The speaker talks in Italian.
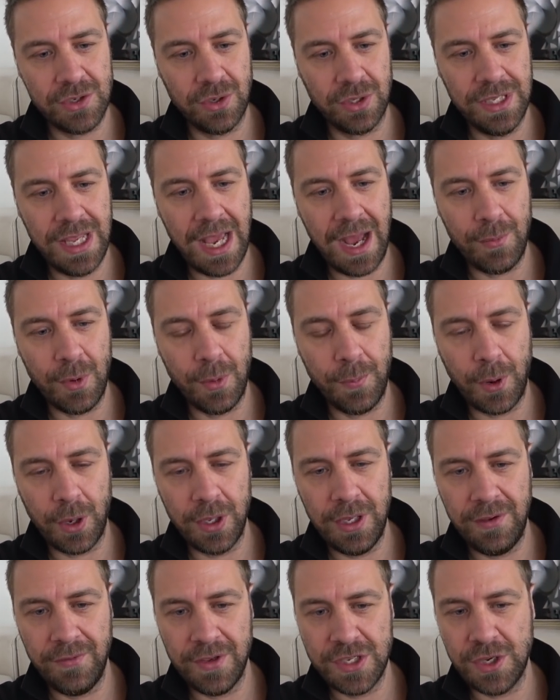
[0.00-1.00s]
Andiamo poi
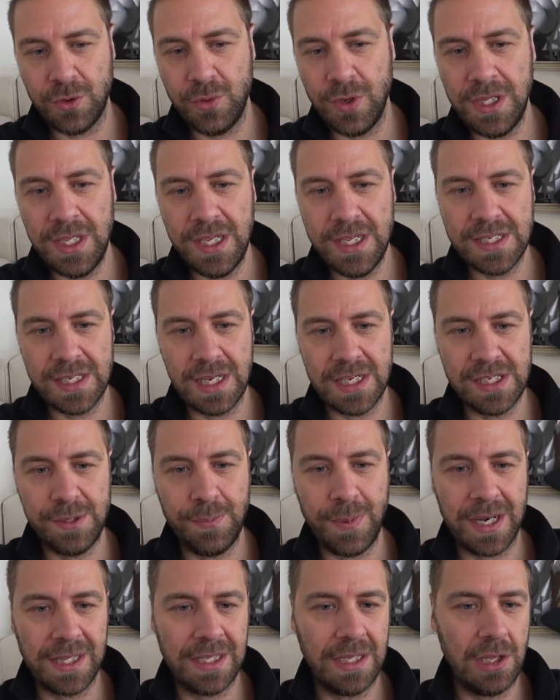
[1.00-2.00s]
invece qui i diesel, si
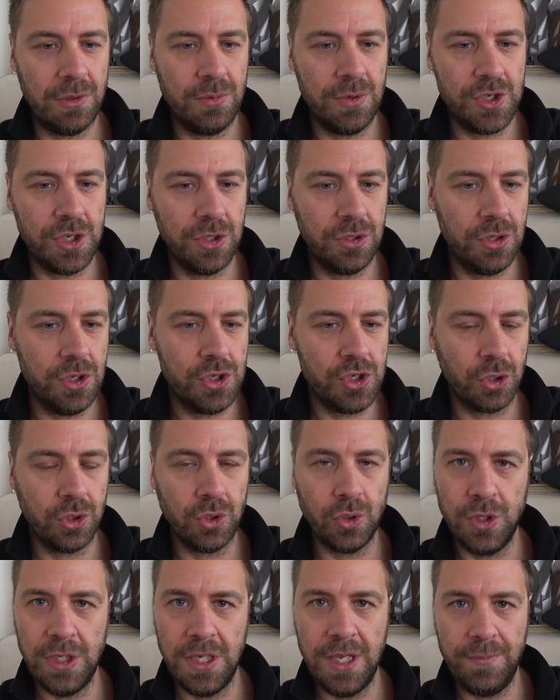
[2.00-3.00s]
parte dal
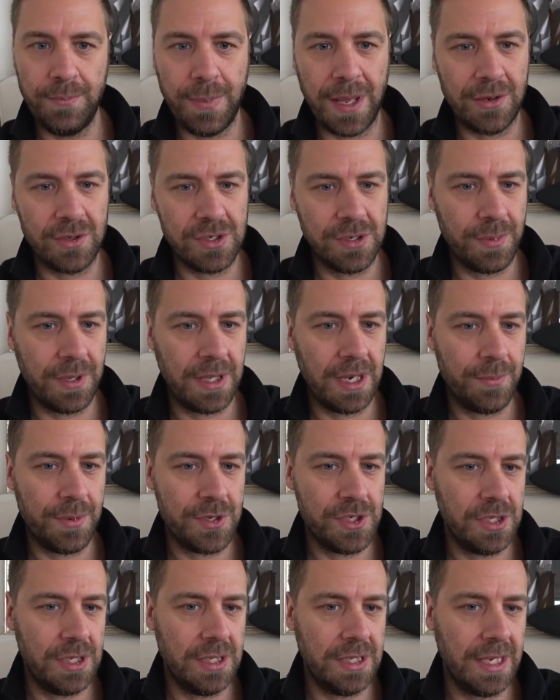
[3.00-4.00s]
218D, parlo sempre della
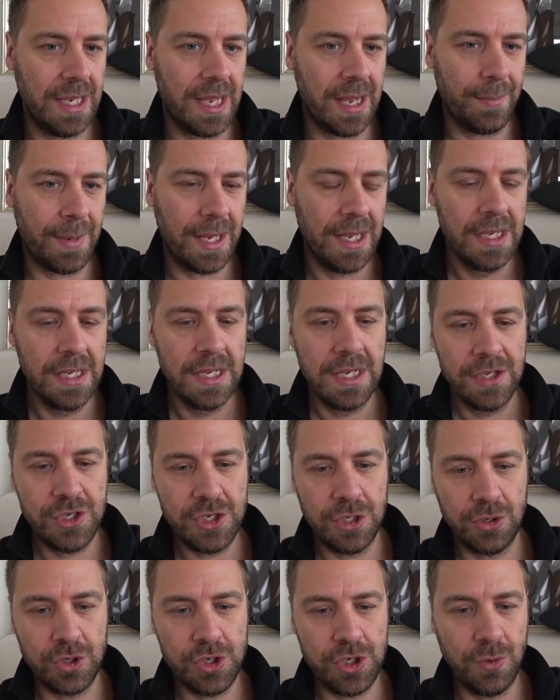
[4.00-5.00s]
precedente gamma,
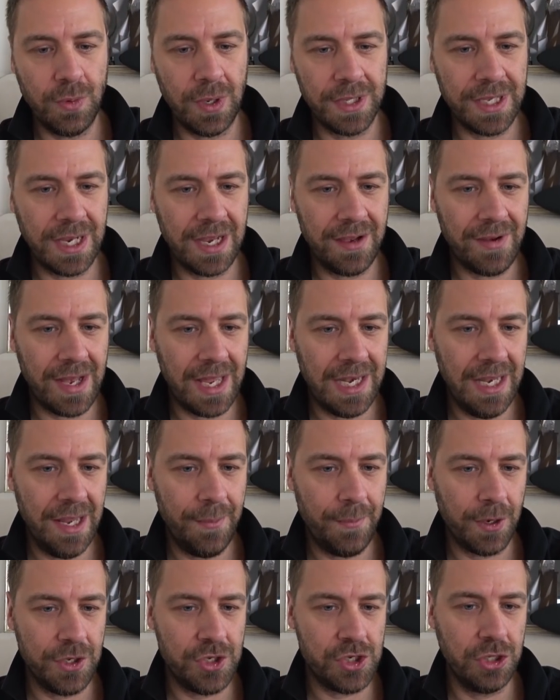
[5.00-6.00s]
150 cavalli,
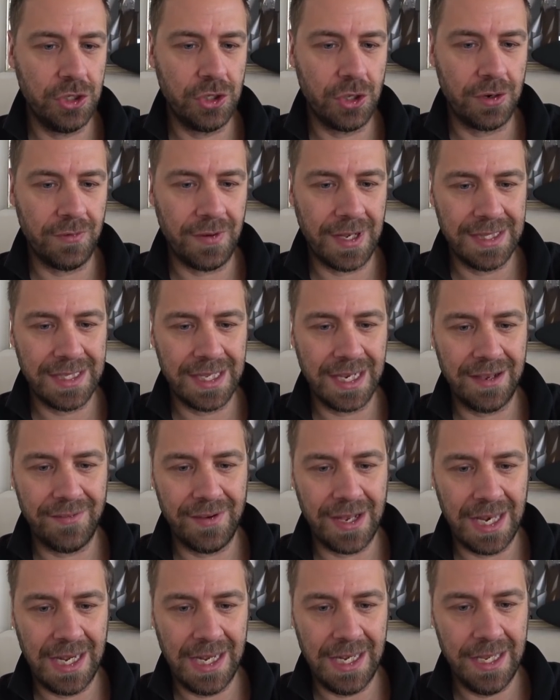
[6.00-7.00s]
poi 190
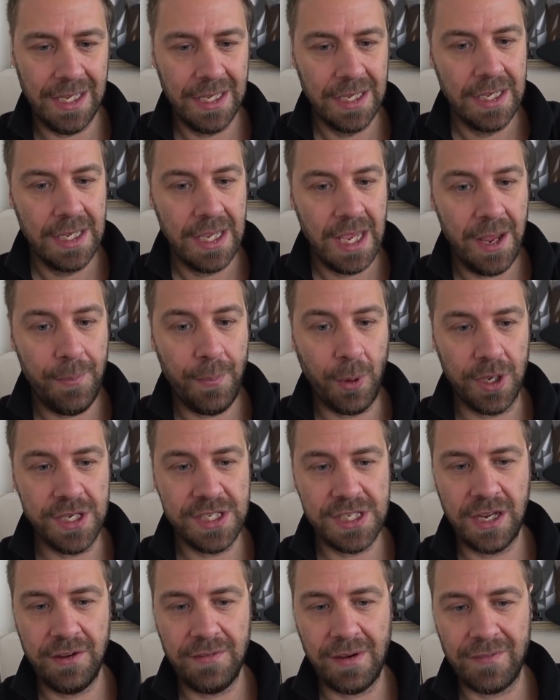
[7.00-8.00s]
cavalli e poi si
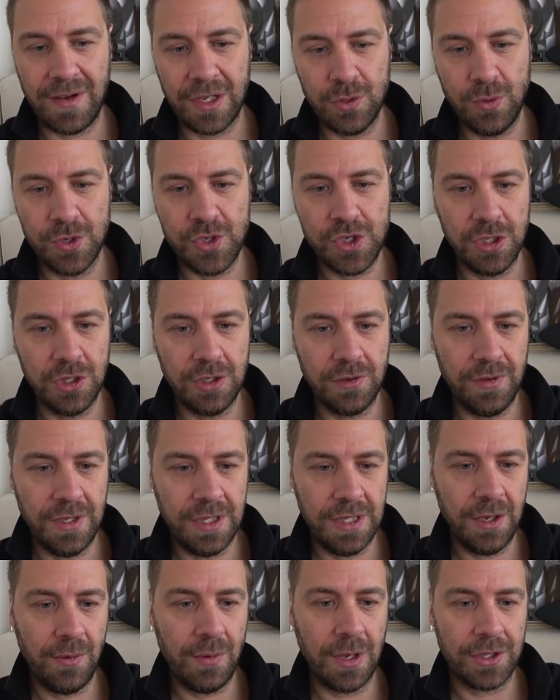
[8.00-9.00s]
arrivava a
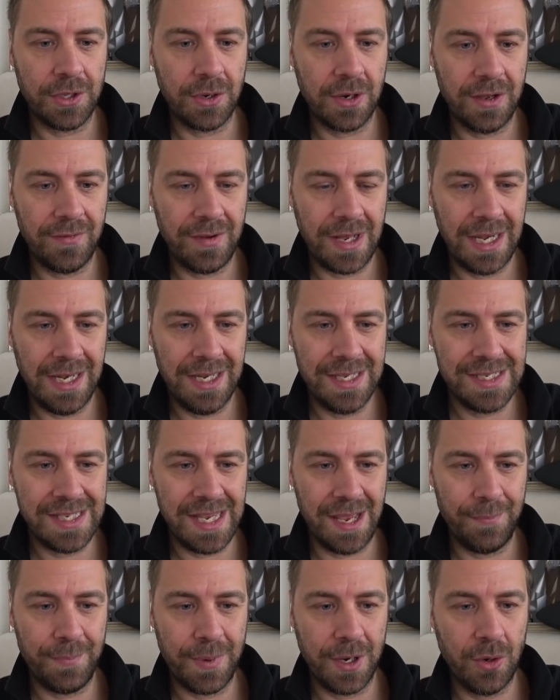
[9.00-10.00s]
224 cavalli
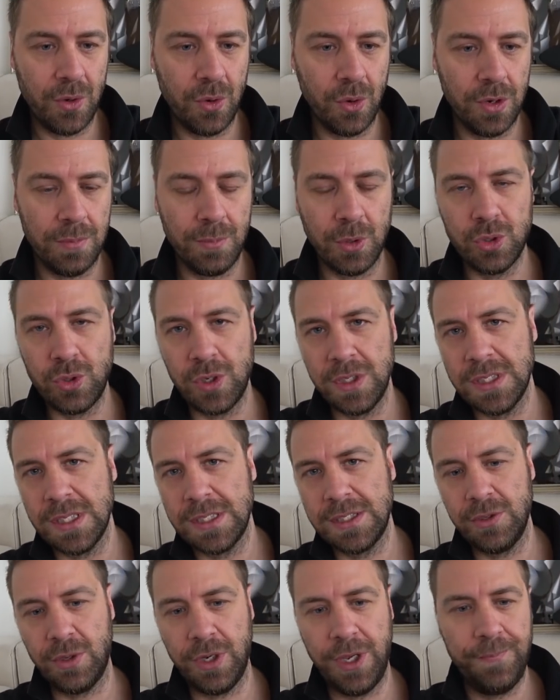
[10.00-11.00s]
sempre con
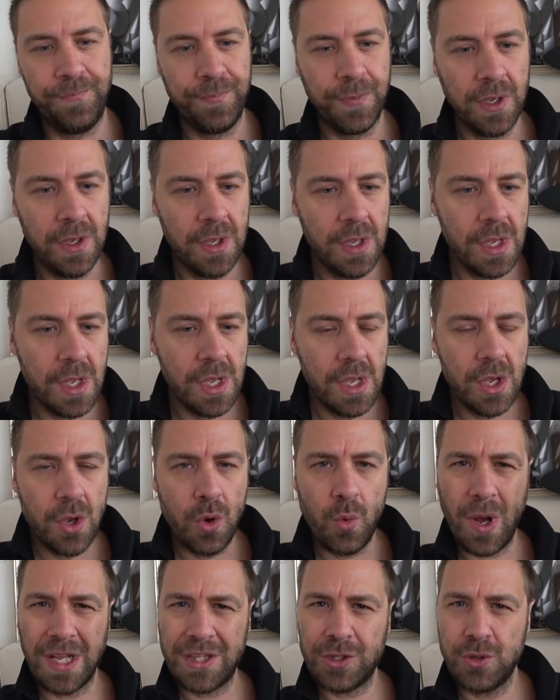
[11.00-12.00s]
motorizzazioni
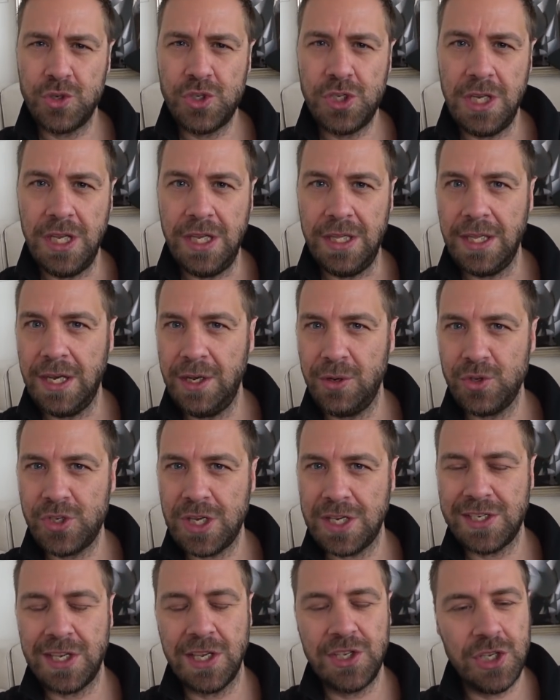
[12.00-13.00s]
quattro cilindri, non c'è
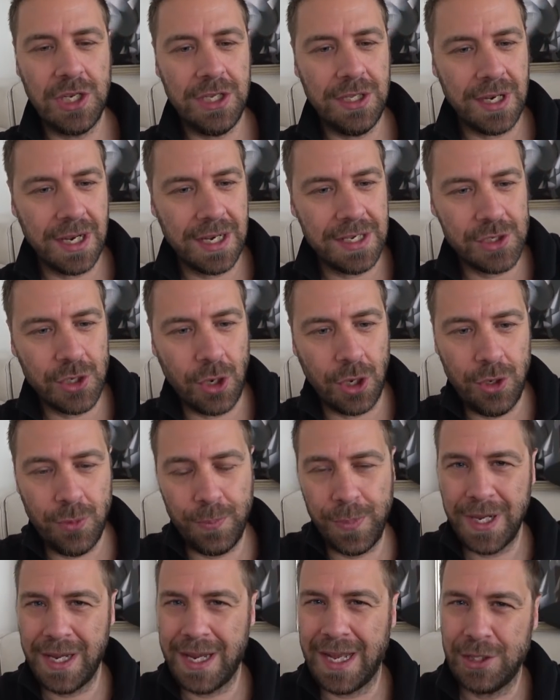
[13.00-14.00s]
6 cilindri a gasolio,
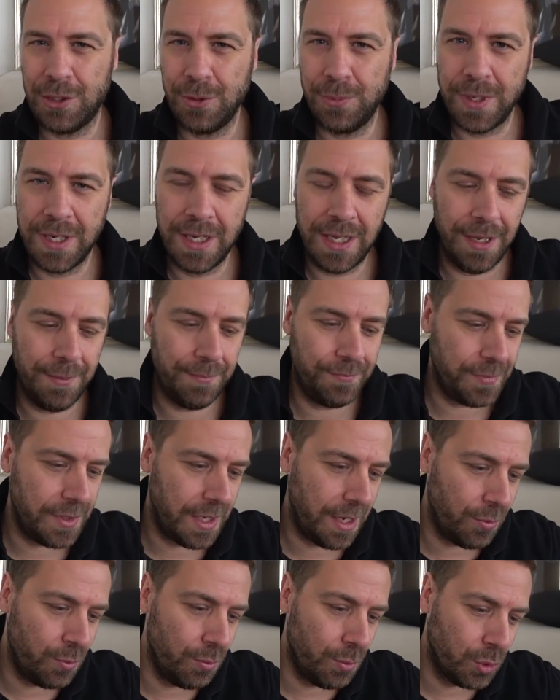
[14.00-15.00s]
peccato perché è
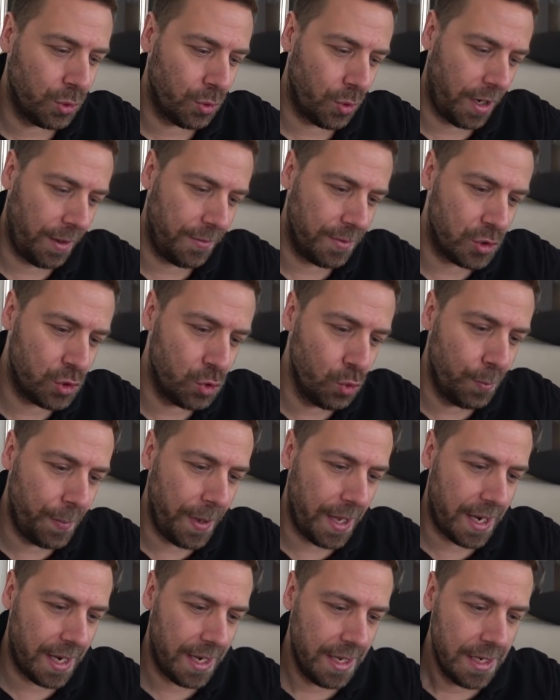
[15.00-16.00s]
un motore
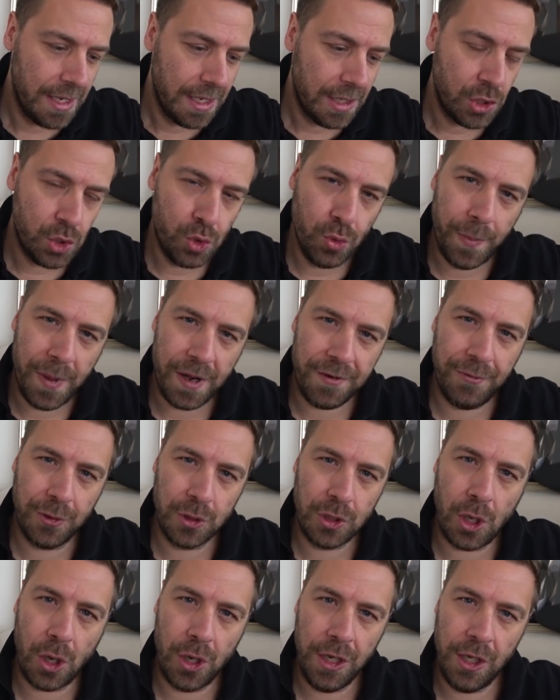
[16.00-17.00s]
super, super
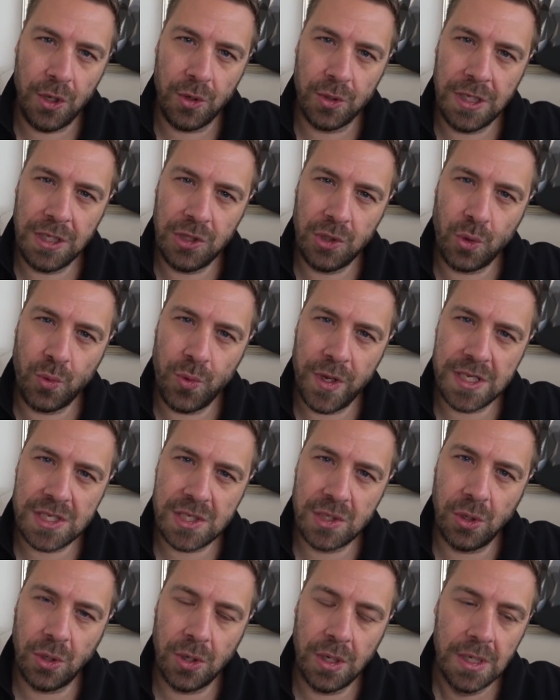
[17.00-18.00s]
fotonico. Detto
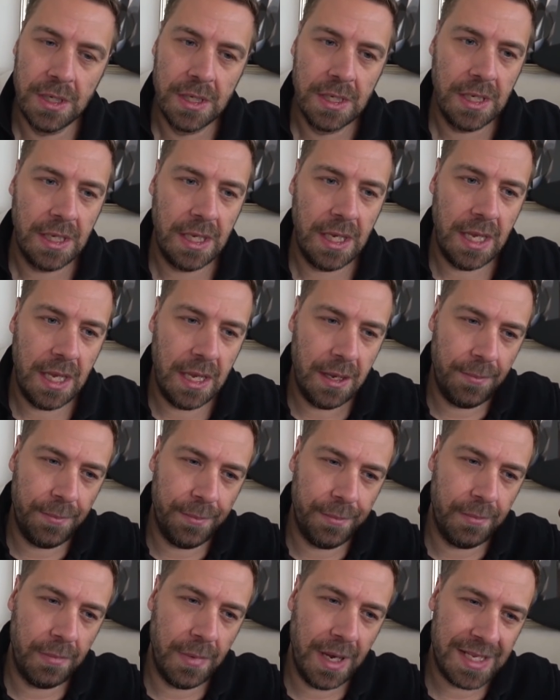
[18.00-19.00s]
questo,
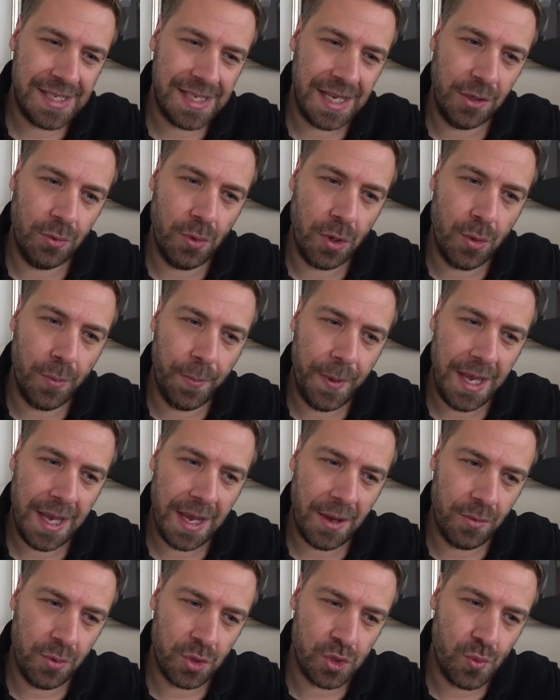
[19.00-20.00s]
ehm, la Serie 2 Coupé ha
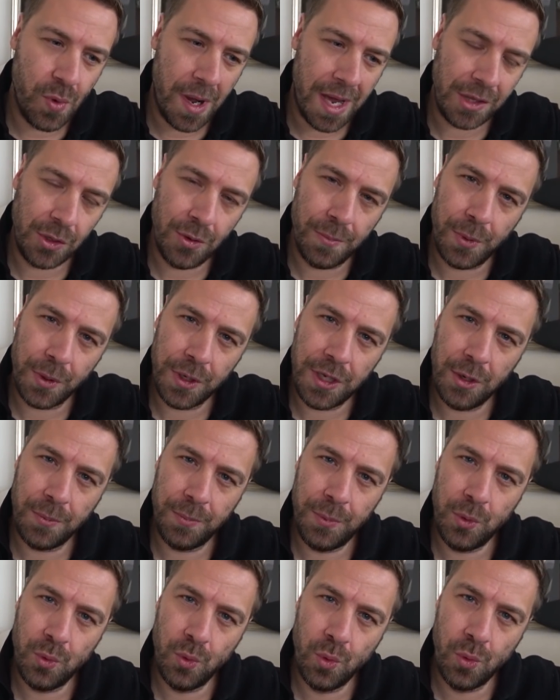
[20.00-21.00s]
uno sguardo un pochino
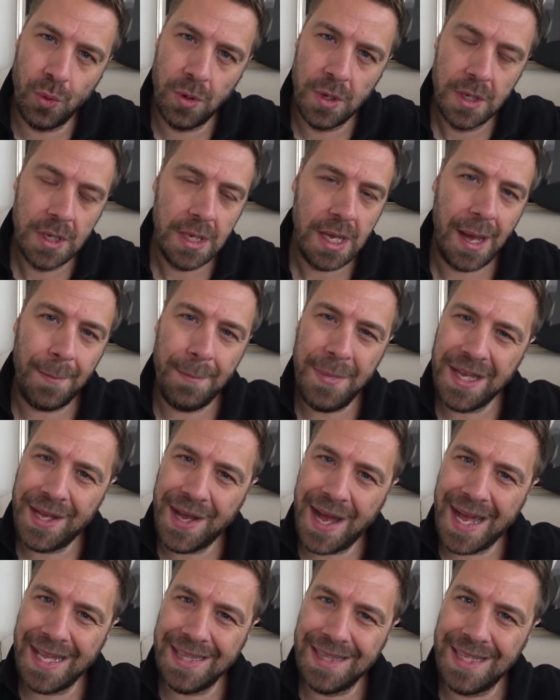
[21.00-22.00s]
più
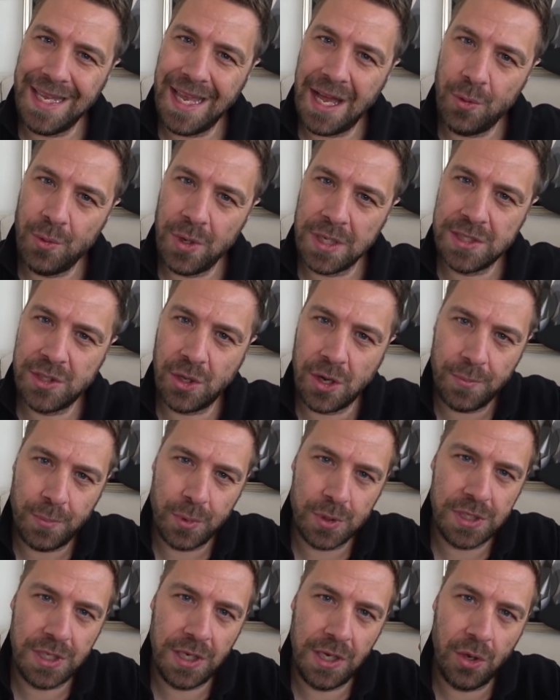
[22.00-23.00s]
ammiccante, ha una zona
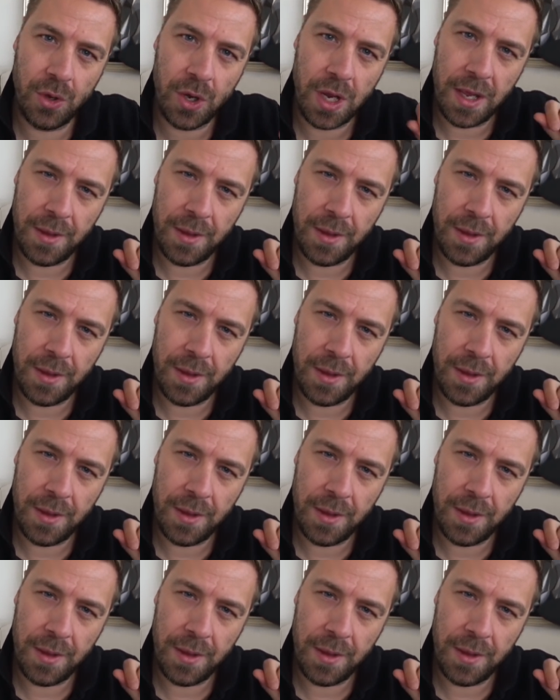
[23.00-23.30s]
posteriore mh,